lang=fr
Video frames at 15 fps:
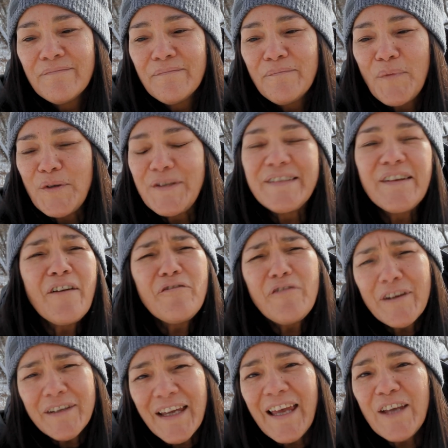petit
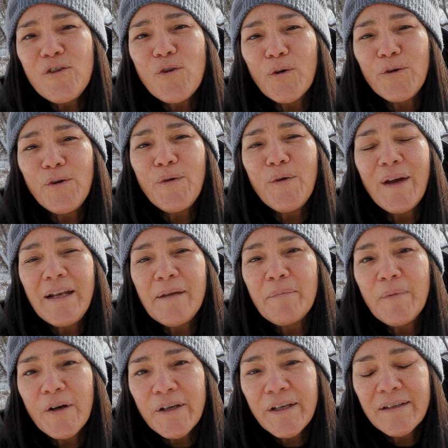enfant très curieux à
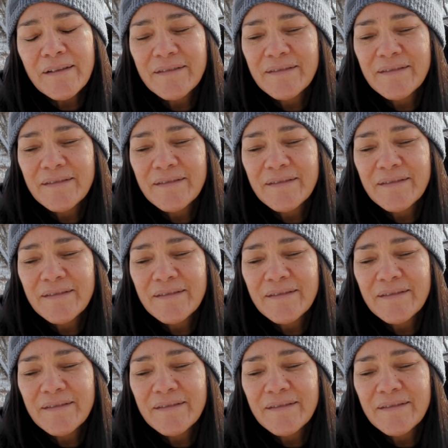l'époque.